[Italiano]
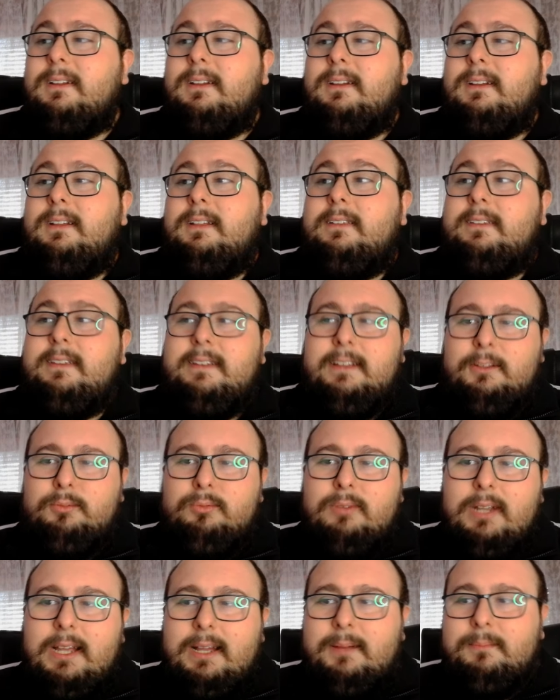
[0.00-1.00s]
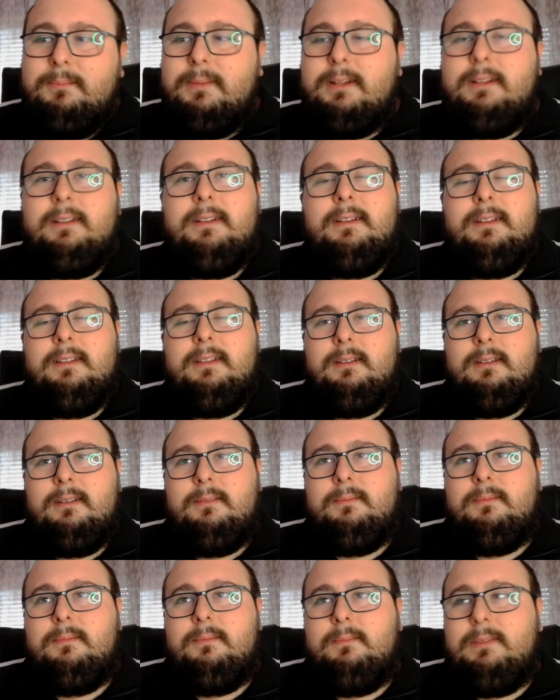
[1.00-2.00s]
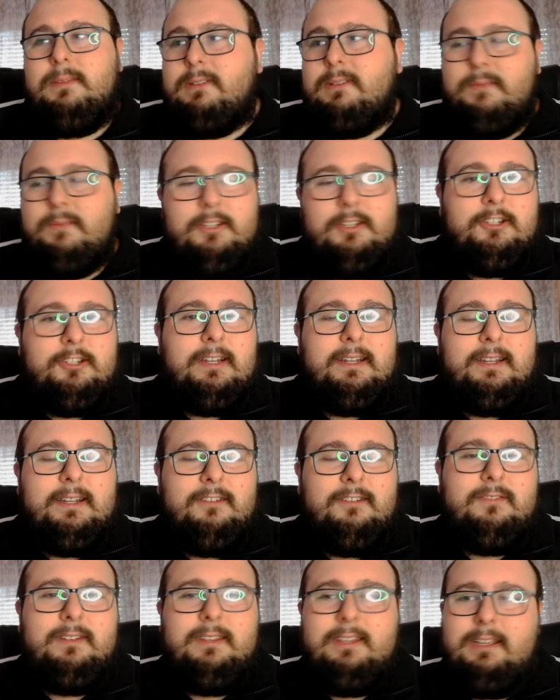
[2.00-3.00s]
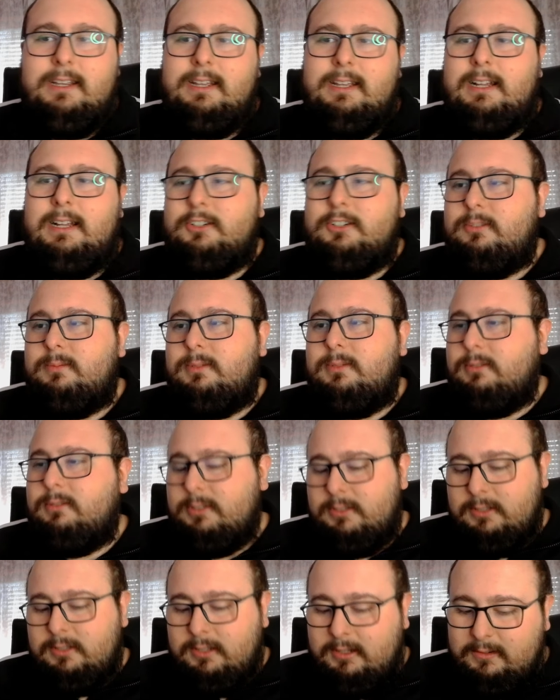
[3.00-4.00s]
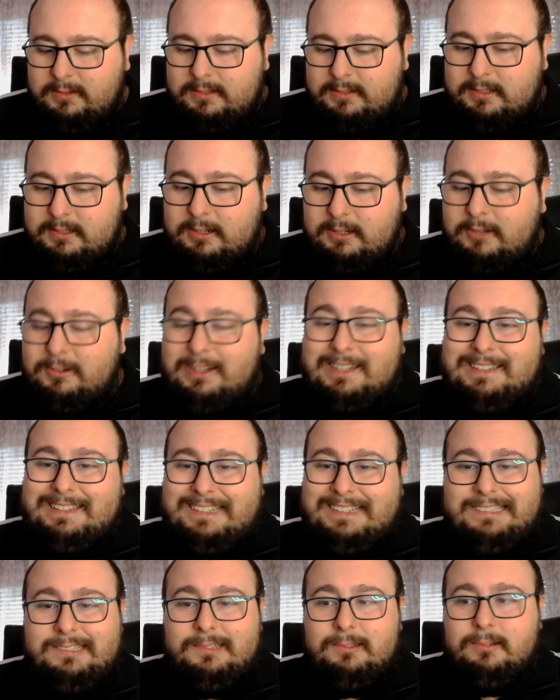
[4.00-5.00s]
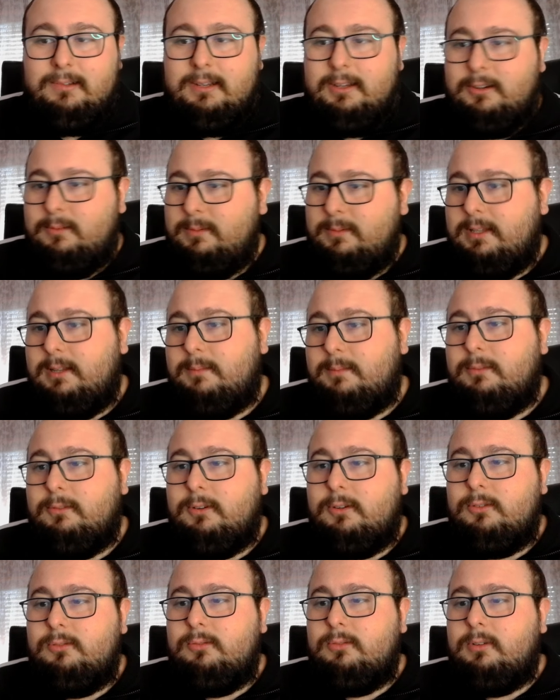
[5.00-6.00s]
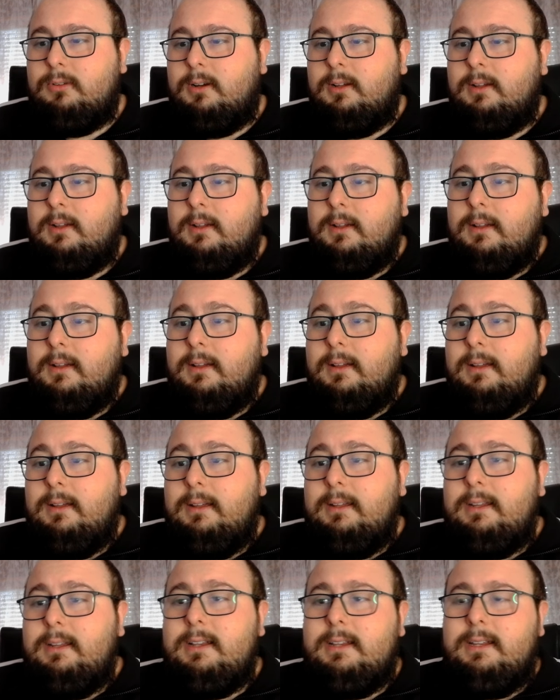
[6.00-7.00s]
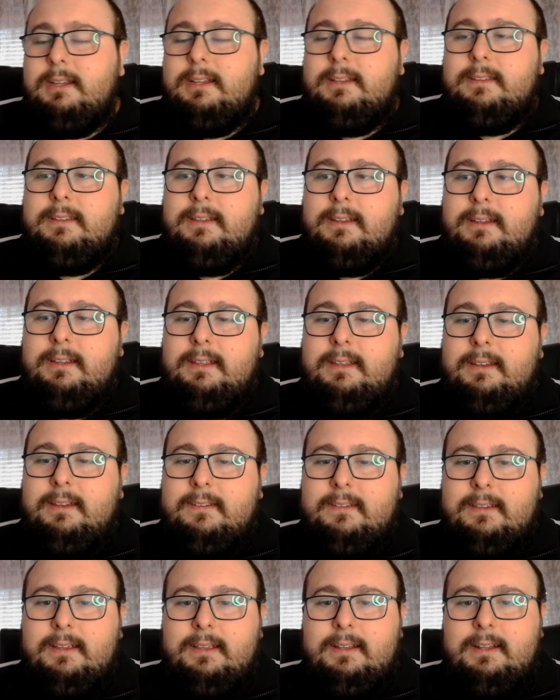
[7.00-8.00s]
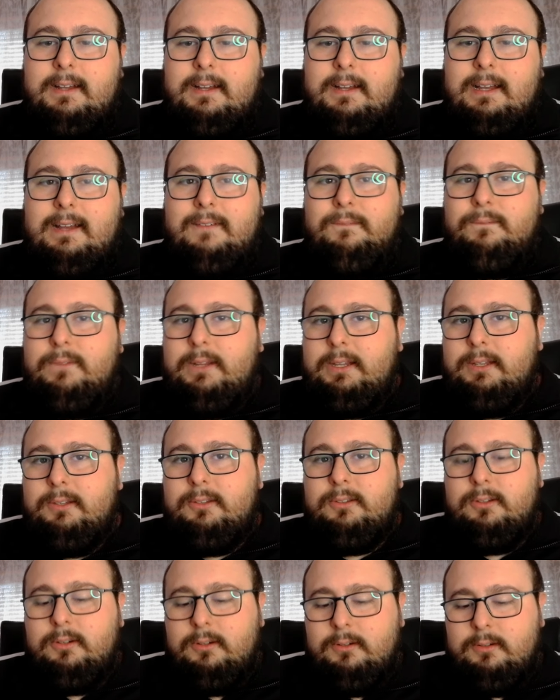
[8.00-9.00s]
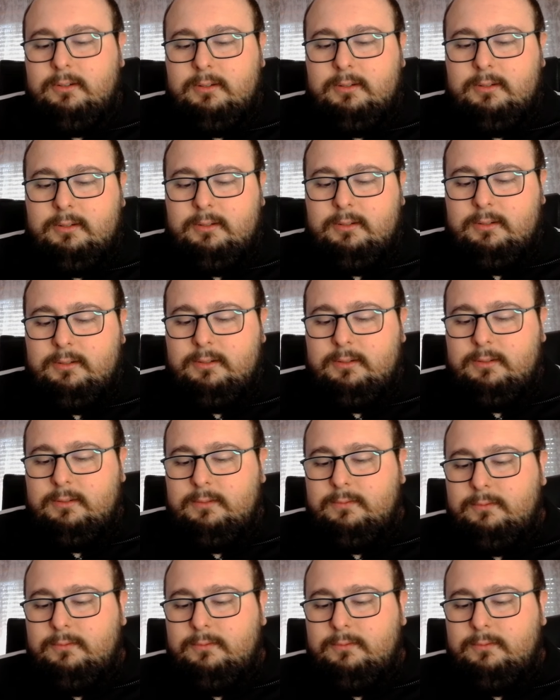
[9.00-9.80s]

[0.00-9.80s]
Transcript: segna Turam, mi fa vincere anche il fantacalcio, però questo, questa è un'altra storia come direbbe qualcuno. Il L'Inter ieri sera ha vinto eh,